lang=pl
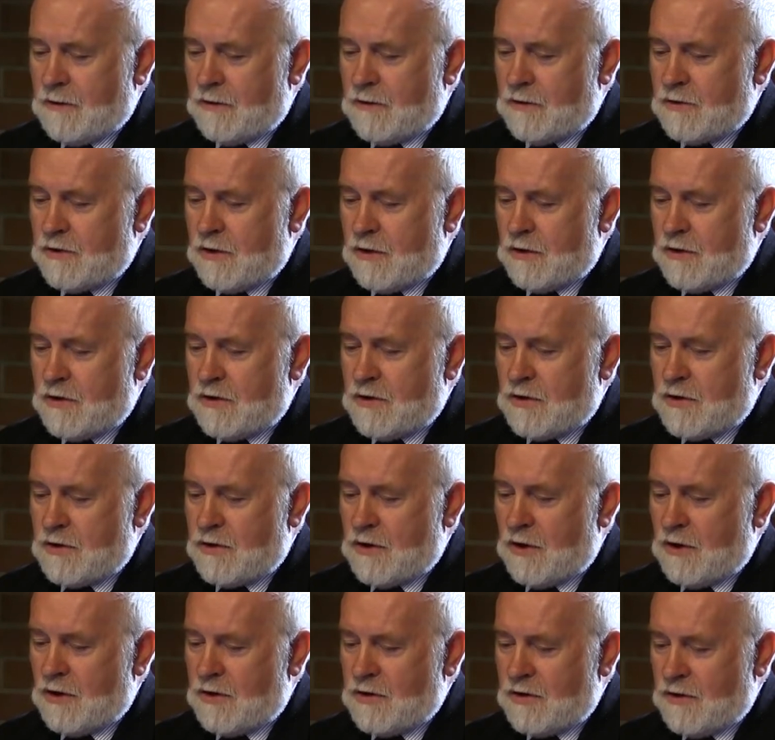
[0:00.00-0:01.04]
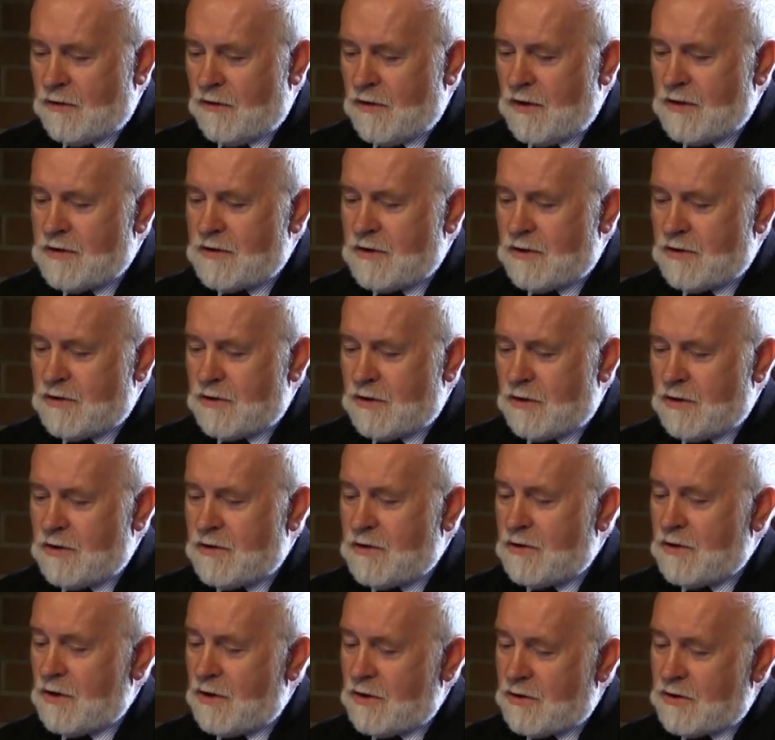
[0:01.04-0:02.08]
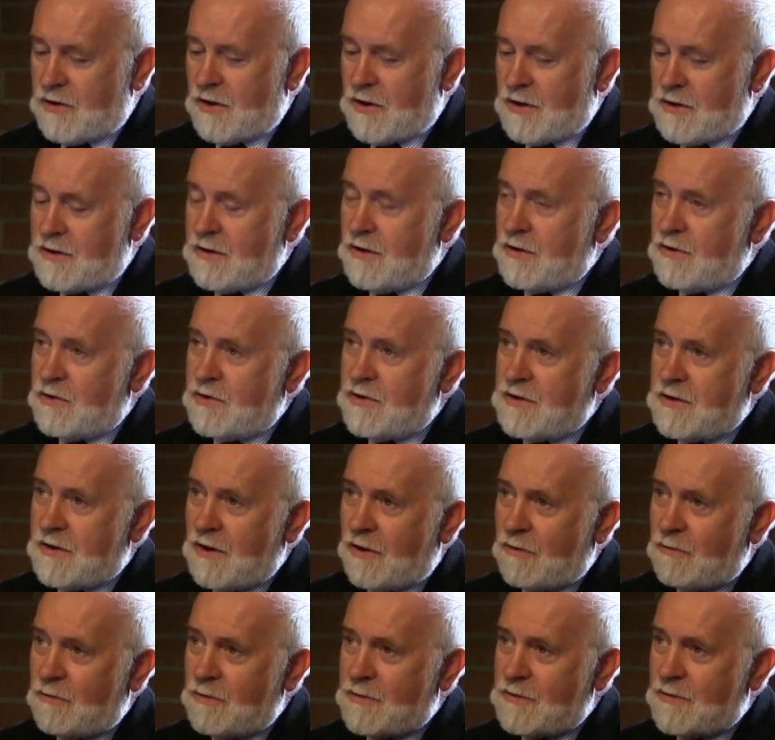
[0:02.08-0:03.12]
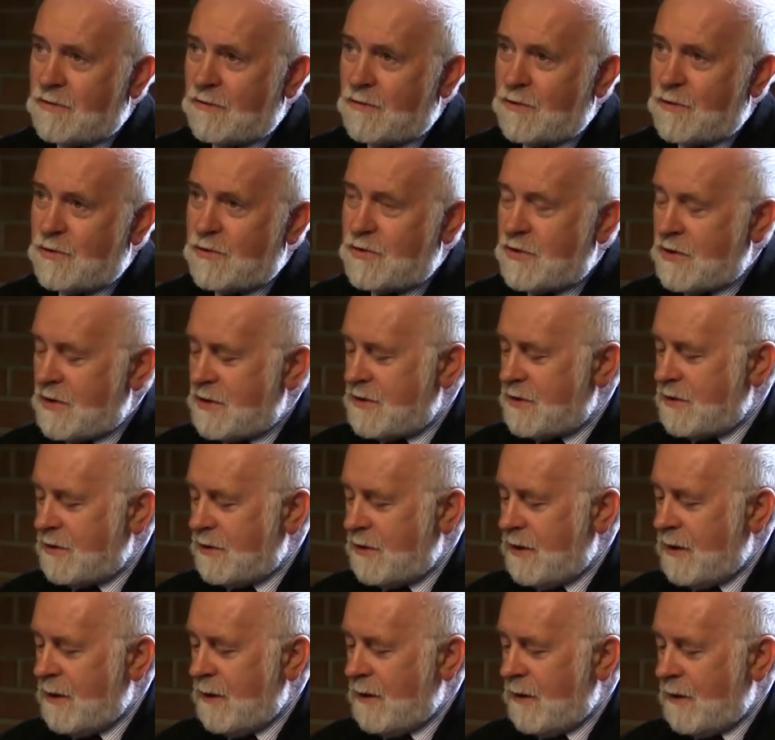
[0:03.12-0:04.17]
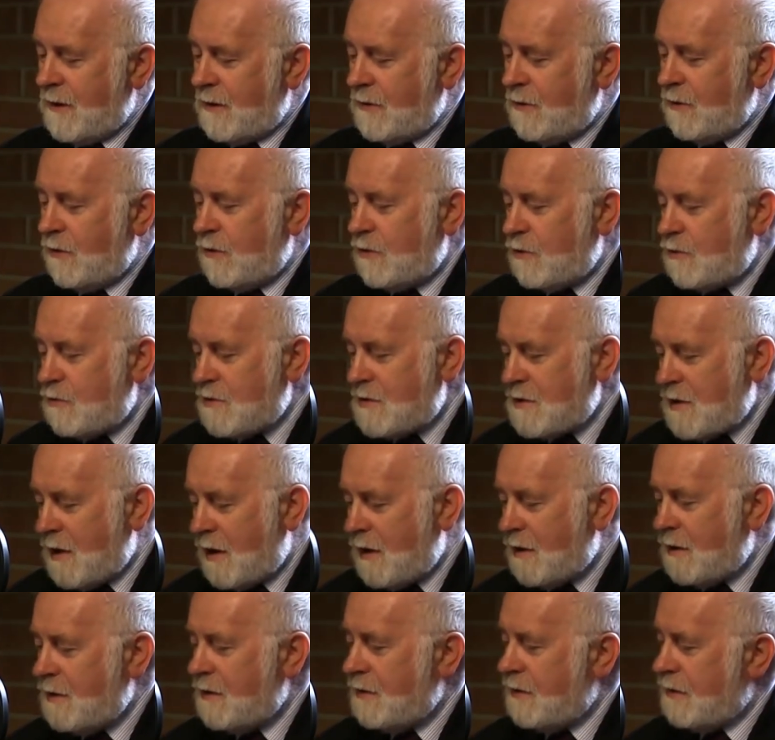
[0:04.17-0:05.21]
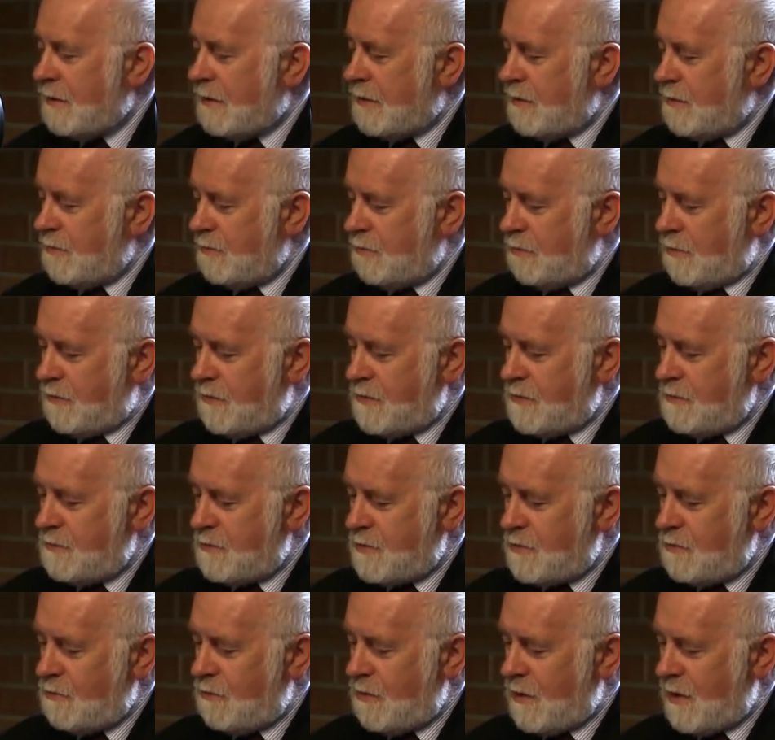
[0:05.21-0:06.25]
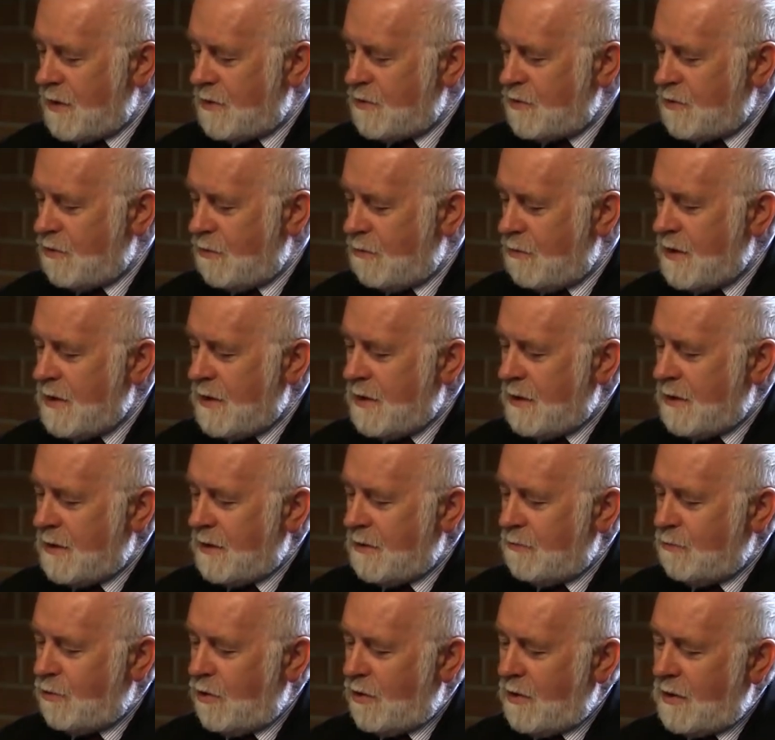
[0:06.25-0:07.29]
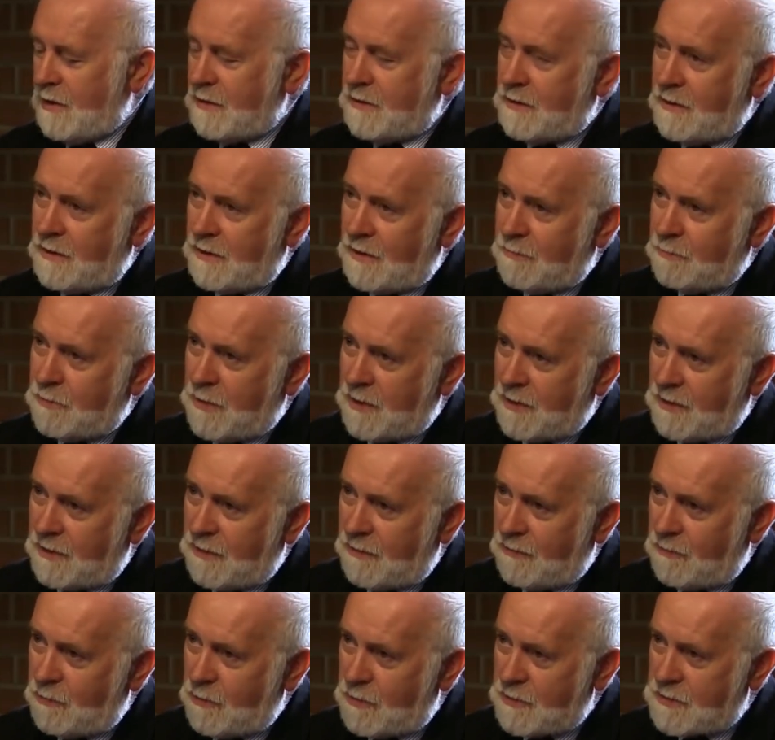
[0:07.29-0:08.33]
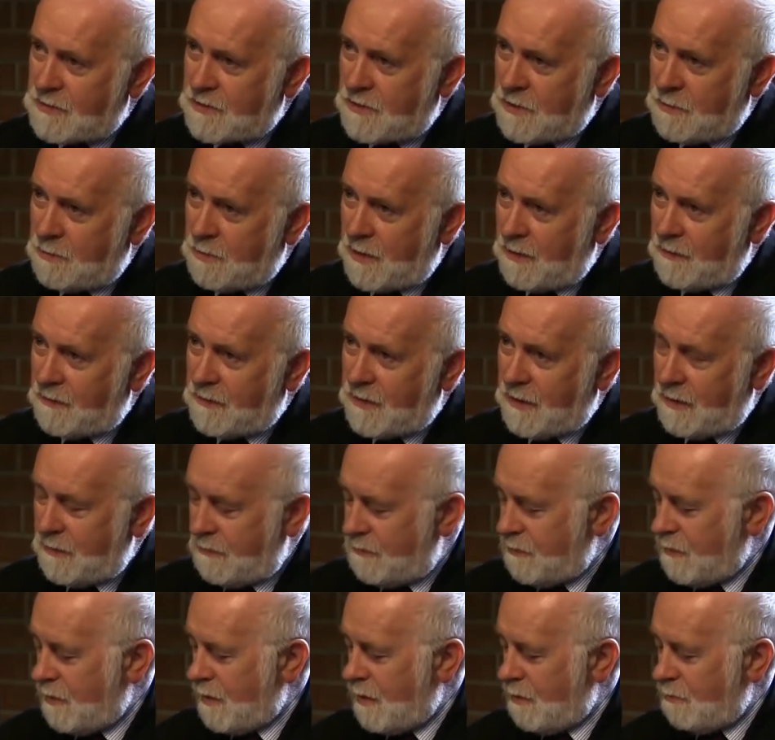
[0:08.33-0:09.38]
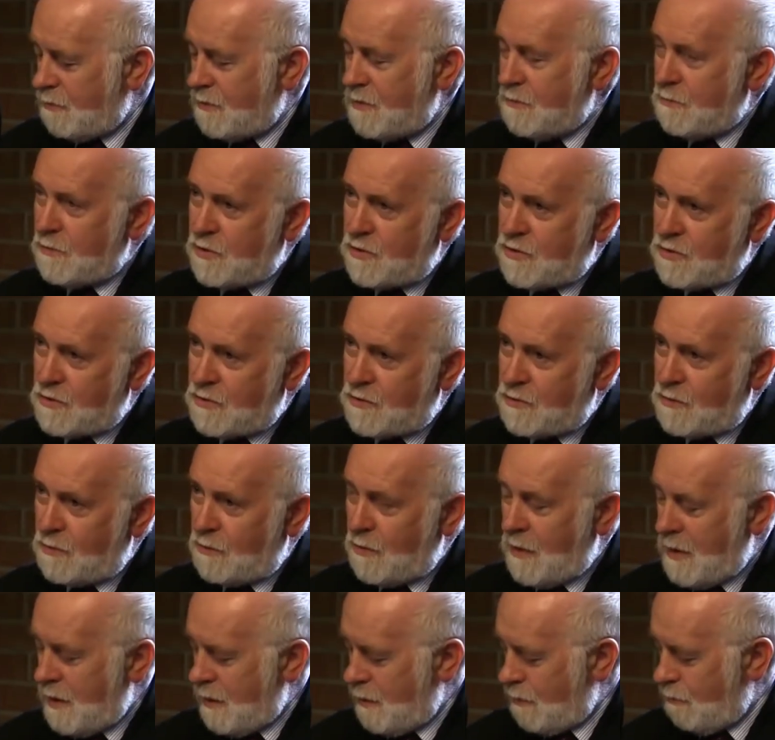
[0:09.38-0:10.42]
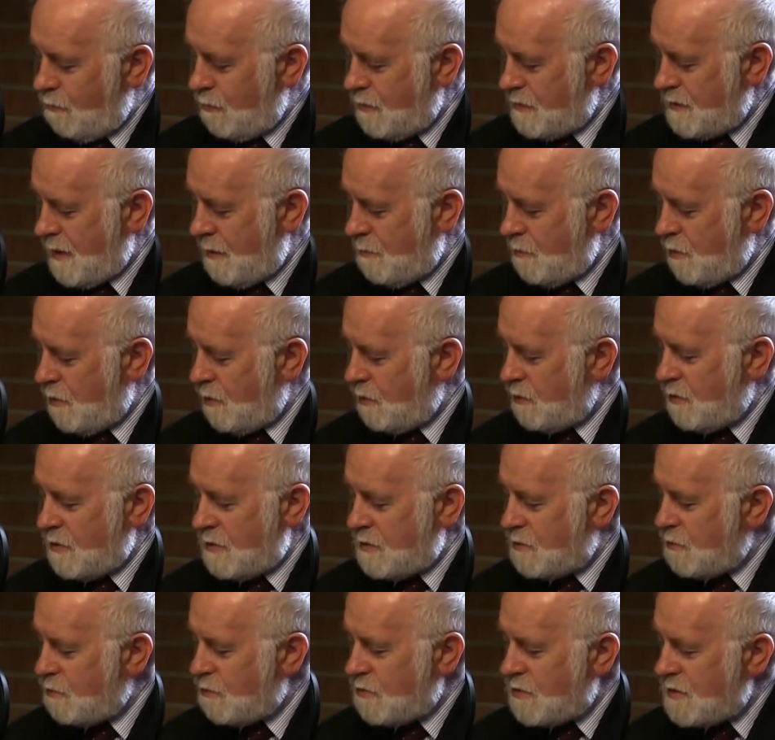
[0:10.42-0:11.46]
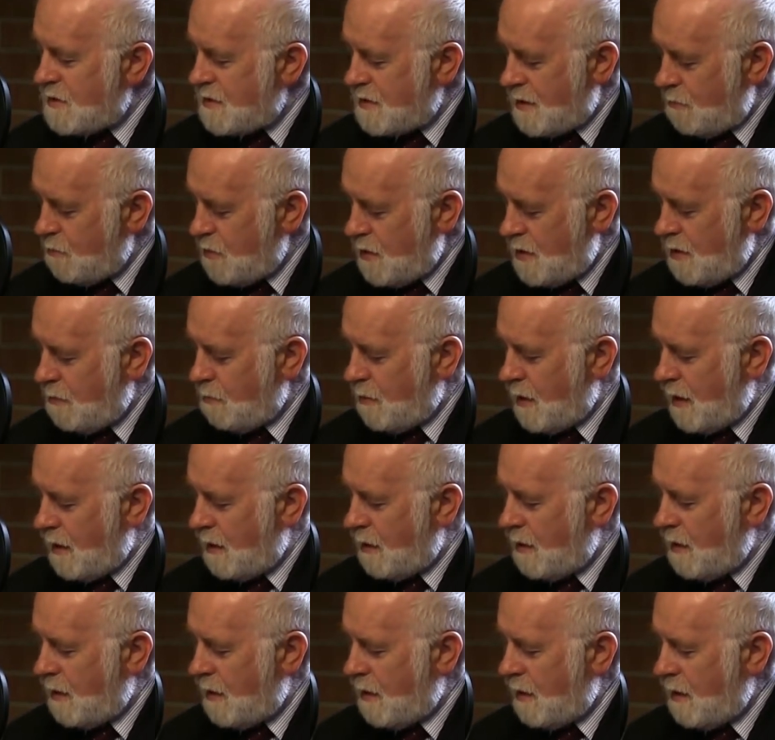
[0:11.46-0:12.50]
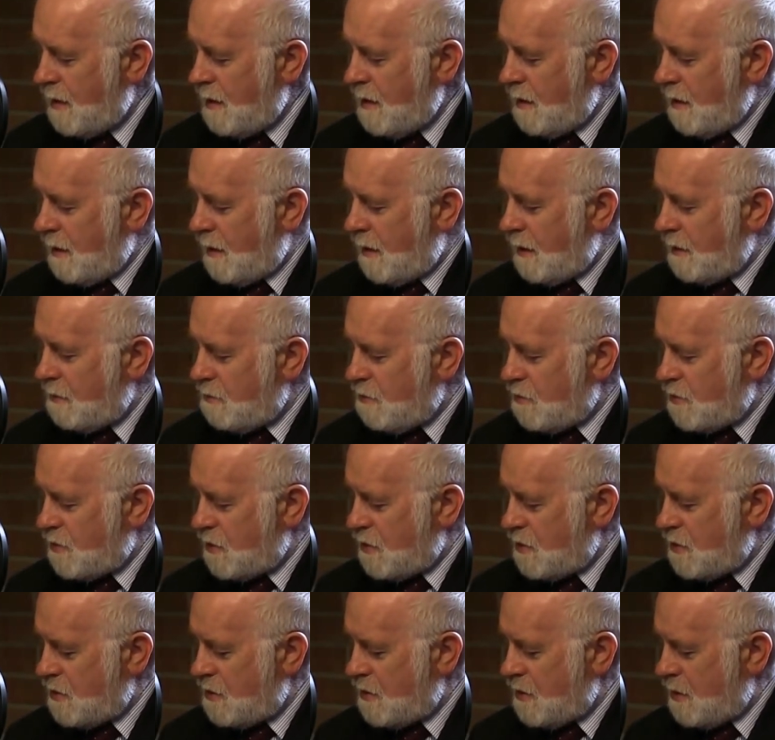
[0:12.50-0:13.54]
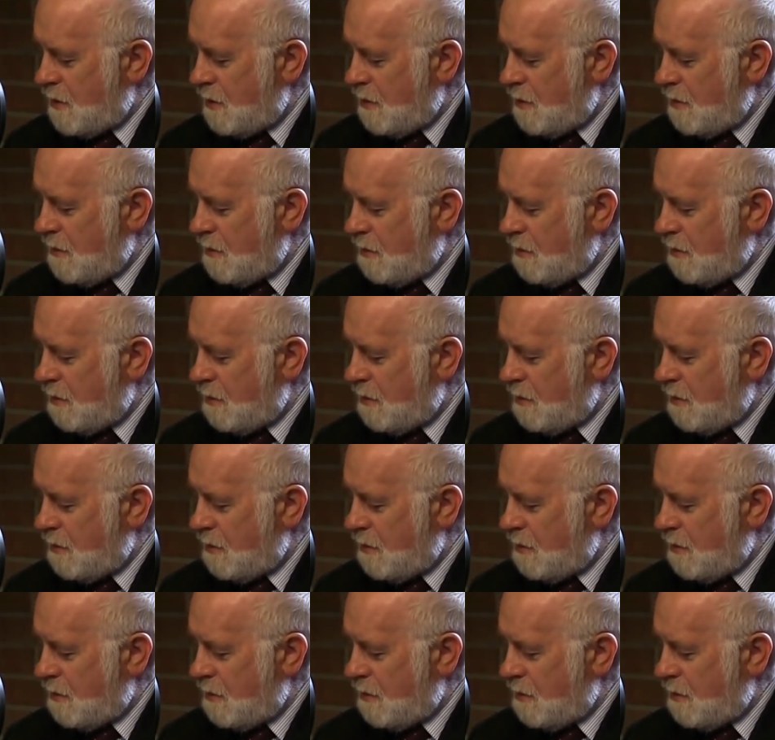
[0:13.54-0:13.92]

44 900, 44 600, 300 głosów różnicy. No i tu znany, y, powiedzmy słuchaczom, bohater pan Gawłowski, prawda, wygrał tymi 300 głosami. No to jest różnica minimalna, a jednocześnie